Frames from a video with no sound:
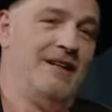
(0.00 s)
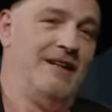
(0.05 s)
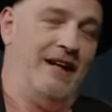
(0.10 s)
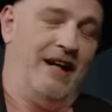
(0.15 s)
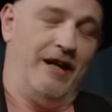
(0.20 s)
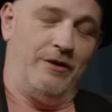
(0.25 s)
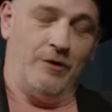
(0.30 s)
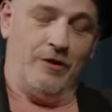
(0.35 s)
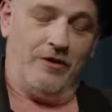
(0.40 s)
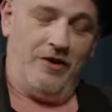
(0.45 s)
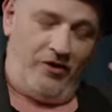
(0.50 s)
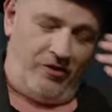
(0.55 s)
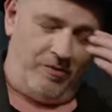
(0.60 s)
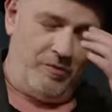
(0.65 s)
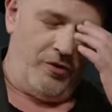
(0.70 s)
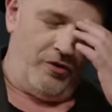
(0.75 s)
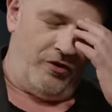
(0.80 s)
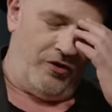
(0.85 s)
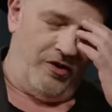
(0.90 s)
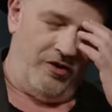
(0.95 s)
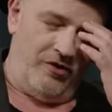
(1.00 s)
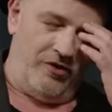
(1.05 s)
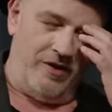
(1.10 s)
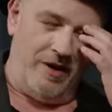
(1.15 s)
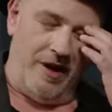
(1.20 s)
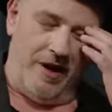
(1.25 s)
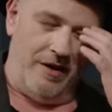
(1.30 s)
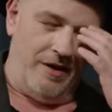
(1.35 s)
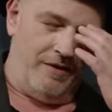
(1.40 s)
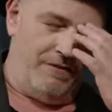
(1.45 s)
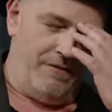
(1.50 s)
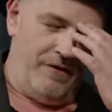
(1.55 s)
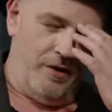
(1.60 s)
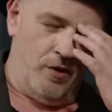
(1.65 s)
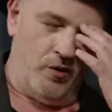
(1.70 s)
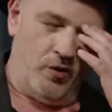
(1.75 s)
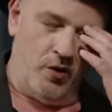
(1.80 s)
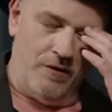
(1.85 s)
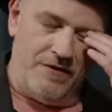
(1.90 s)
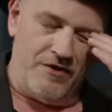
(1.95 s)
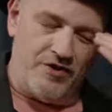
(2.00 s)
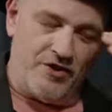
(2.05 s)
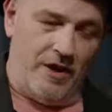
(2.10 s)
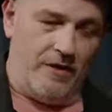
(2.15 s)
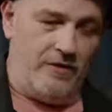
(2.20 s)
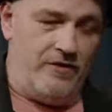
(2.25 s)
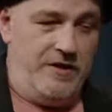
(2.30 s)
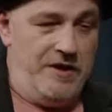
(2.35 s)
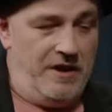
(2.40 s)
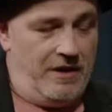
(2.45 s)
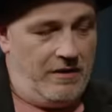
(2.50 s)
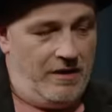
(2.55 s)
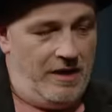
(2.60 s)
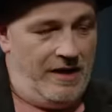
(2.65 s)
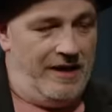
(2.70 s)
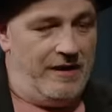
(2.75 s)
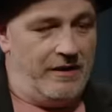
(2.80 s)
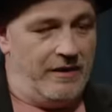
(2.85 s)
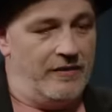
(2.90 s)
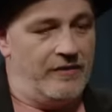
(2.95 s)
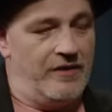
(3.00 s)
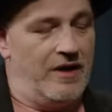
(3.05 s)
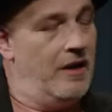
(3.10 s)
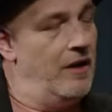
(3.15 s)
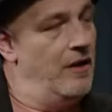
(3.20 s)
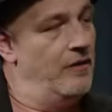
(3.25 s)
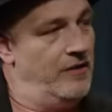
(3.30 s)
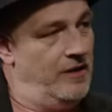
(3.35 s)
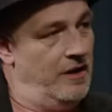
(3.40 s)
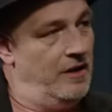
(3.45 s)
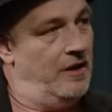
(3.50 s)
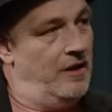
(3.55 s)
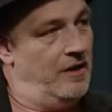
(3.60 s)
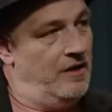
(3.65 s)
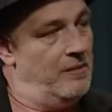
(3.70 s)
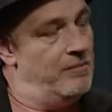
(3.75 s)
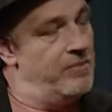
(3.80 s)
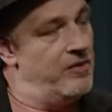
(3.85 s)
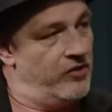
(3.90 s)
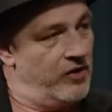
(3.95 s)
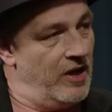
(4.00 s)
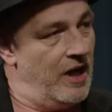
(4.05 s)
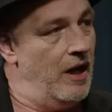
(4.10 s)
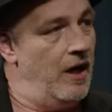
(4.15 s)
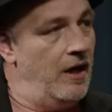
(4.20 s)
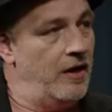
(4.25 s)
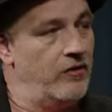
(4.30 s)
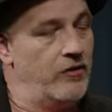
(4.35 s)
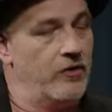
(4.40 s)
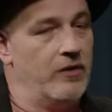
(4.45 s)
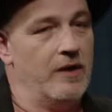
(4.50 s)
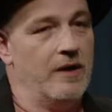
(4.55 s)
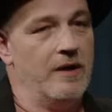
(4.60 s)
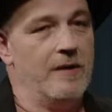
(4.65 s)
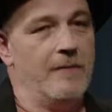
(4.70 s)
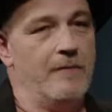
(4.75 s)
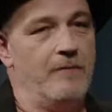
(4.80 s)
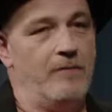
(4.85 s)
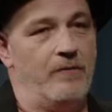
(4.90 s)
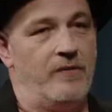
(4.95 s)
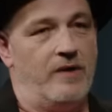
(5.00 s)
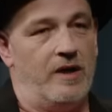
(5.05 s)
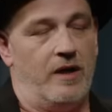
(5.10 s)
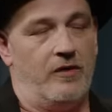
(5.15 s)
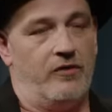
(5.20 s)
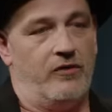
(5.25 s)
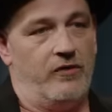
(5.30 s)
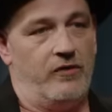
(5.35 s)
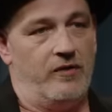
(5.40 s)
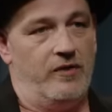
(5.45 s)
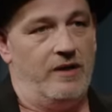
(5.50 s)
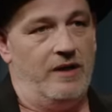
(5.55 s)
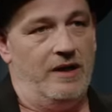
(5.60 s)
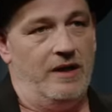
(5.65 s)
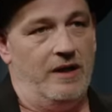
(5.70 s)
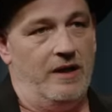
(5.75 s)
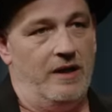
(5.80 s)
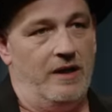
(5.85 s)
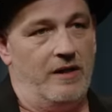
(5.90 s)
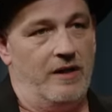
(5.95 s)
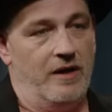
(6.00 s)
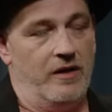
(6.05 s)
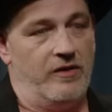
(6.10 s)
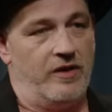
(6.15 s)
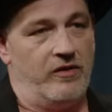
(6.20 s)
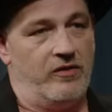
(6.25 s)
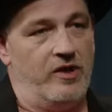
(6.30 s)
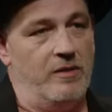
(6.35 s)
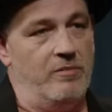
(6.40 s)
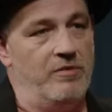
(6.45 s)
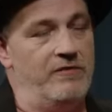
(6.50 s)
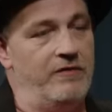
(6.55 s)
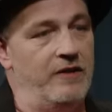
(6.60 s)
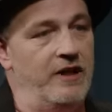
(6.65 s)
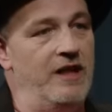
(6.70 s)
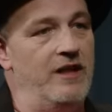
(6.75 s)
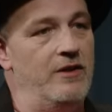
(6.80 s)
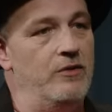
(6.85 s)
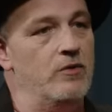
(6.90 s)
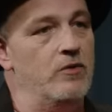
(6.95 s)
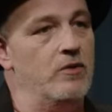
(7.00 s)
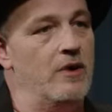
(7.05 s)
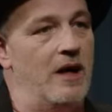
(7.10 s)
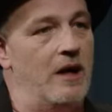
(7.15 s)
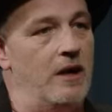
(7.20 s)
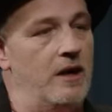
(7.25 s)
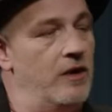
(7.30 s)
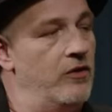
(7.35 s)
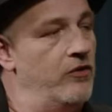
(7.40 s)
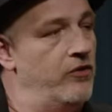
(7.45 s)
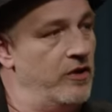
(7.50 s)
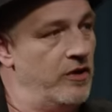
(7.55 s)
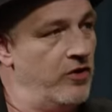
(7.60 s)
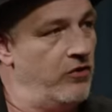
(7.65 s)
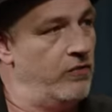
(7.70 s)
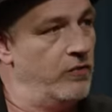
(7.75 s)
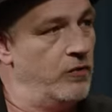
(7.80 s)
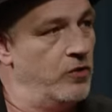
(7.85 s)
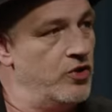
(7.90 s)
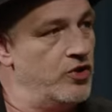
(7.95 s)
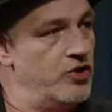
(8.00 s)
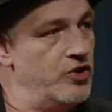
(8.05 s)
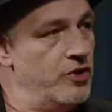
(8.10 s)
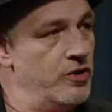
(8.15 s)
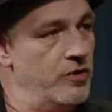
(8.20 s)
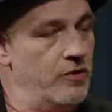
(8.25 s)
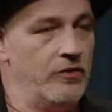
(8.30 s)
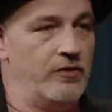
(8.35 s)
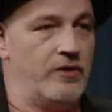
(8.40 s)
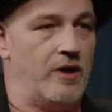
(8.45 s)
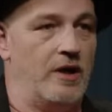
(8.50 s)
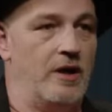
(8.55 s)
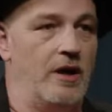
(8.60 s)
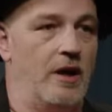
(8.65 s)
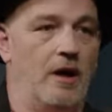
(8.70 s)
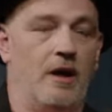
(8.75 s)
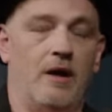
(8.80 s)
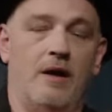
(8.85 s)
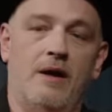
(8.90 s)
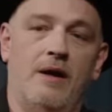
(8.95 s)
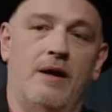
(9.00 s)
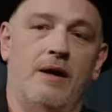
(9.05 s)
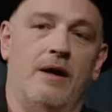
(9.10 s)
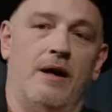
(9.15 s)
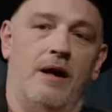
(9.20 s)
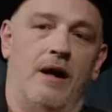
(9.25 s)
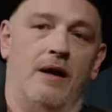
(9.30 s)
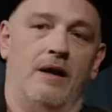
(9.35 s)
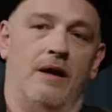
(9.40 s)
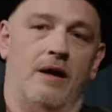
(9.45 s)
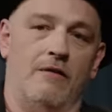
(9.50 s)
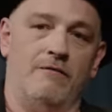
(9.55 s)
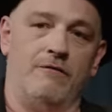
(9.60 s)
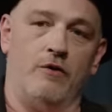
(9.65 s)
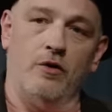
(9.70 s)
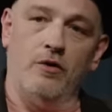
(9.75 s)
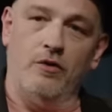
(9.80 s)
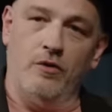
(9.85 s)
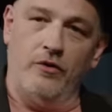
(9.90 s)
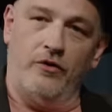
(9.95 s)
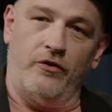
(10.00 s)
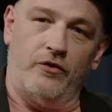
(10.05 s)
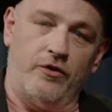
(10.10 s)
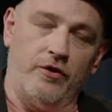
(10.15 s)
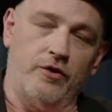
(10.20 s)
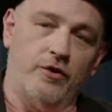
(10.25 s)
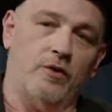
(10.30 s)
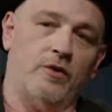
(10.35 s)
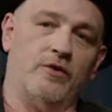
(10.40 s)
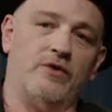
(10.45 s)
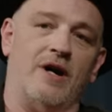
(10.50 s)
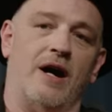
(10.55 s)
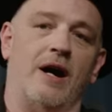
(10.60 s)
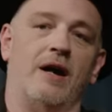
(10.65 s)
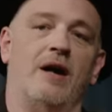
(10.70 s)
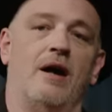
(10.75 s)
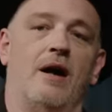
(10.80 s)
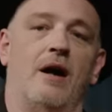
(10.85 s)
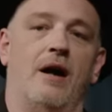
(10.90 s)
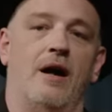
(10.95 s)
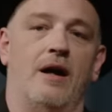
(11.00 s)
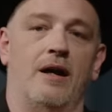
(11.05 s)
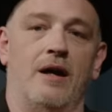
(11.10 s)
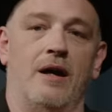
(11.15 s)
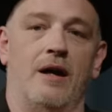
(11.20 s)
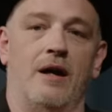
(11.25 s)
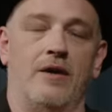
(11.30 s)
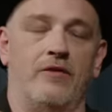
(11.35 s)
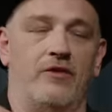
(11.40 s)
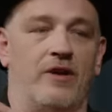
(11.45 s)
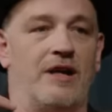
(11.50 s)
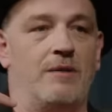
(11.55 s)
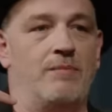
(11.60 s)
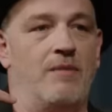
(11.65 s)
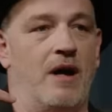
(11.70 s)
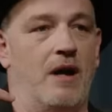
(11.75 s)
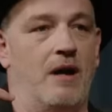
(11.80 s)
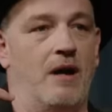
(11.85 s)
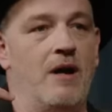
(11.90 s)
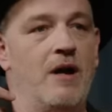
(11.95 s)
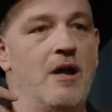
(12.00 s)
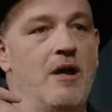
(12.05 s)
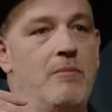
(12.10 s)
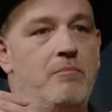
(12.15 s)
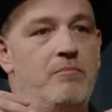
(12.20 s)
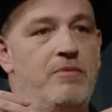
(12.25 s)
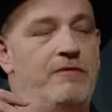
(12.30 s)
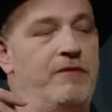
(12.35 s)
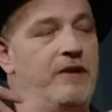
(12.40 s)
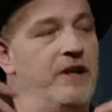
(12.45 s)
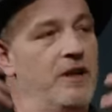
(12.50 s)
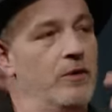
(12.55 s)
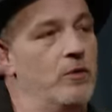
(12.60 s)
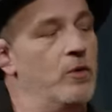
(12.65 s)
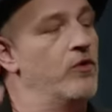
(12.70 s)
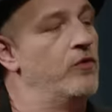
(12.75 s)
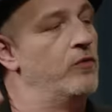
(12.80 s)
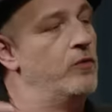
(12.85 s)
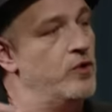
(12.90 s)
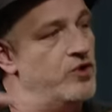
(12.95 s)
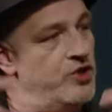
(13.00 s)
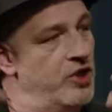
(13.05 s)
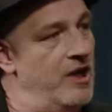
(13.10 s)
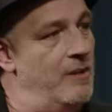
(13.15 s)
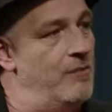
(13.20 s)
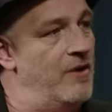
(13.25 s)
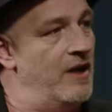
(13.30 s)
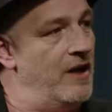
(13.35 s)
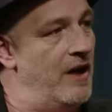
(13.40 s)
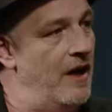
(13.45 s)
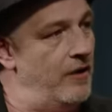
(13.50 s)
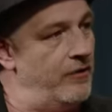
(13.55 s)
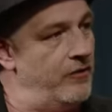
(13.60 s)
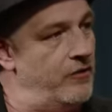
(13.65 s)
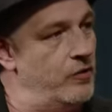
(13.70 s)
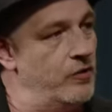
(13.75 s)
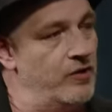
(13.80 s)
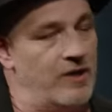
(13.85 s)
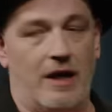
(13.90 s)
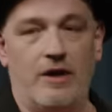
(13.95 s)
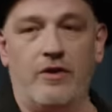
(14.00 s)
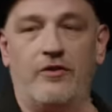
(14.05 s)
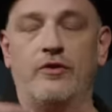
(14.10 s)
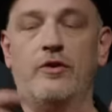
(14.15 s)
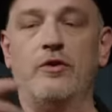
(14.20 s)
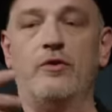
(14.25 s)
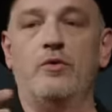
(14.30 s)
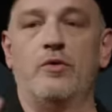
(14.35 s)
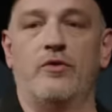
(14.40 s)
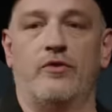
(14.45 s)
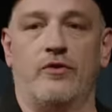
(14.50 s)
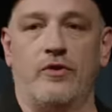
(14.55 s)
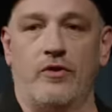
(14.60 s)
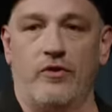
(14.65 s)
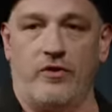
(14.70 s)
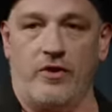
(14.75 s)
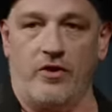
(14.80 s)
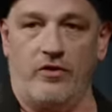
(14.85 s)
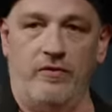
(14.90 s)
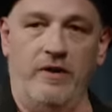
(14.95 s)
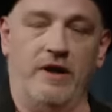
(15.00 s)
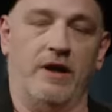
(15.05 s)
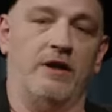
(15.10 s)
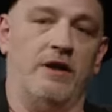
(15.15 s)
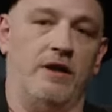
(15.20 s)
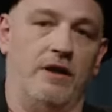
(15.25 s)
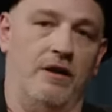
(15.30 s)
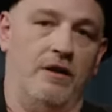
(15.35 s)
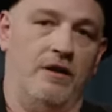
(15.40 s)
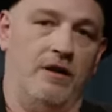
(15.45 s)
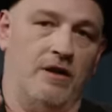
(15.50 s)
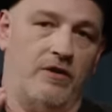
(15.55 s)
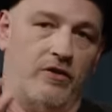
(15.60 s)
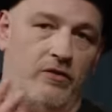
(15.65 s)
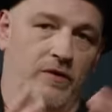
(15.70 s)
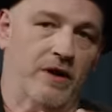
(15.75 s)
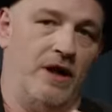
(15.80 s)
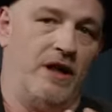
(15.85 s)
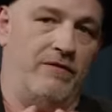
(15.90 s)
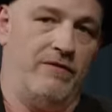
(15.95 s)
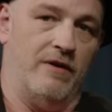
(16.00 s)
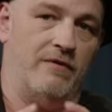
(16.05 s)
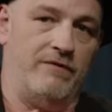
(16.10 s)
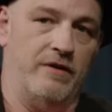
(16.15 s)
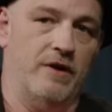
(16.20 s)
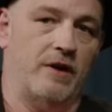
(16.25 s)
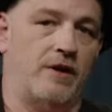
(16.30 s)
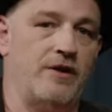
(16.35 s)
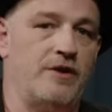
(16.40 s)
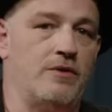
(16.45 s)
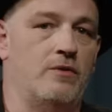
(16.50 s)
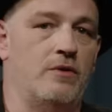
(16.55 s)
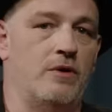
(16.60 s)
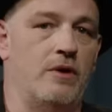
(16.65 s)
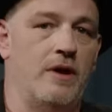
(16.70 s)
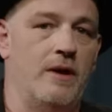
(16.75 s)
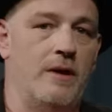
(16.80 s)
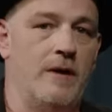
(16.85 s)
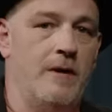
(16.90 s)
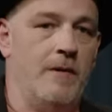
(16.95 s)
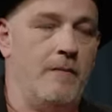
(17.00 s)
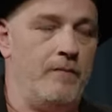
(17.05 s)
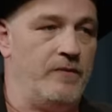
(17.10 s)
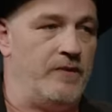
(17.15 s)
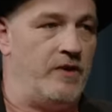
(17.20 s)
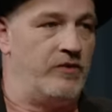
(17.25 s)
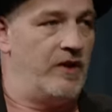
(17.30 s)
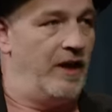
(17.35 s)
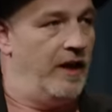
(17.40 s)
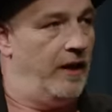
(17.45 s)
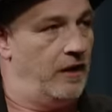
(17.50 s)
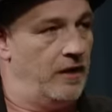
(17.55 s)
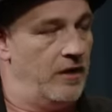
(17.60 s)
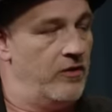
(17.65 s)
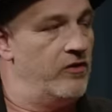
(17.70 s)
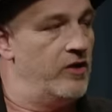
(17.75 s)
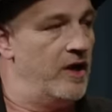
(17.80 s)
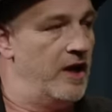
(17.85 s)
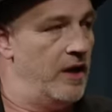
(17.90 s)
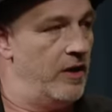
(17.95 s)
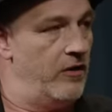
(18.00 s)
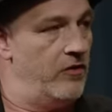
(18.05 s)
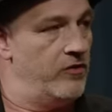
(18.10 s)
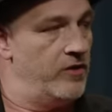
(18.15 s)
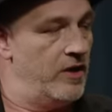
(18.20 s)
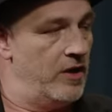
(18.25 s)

Hedonismus ist eine philosophische antike Lehre, die, die besagt, dass die, dass die Befriedigung aller Sinneswünsche und aller, aller Wollüste und aller, aller, sag ich mal, Befriedigungswünsche, die man hat und alles Genusses, das wäre die, die, das wäre die Verwirklichung des eigenen Seins.